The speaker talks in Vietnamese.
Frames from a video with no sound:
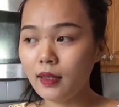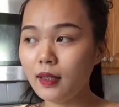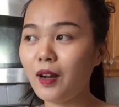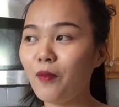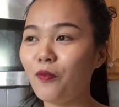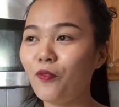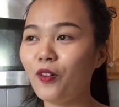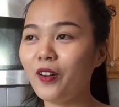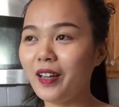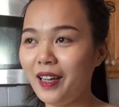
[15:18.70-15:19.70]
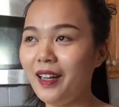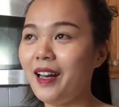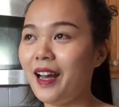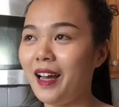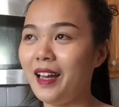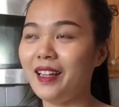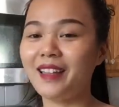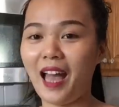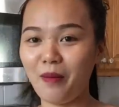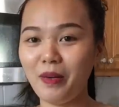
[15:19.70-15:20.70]
Chứ không có nghĩa là hiện
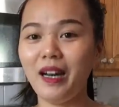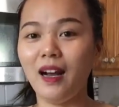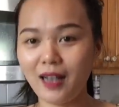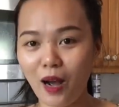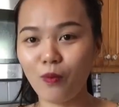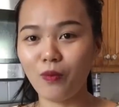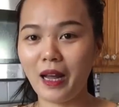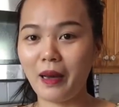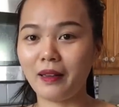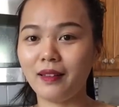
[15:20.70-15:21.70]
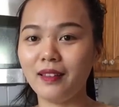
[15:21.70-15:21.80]
tại Minh ở không là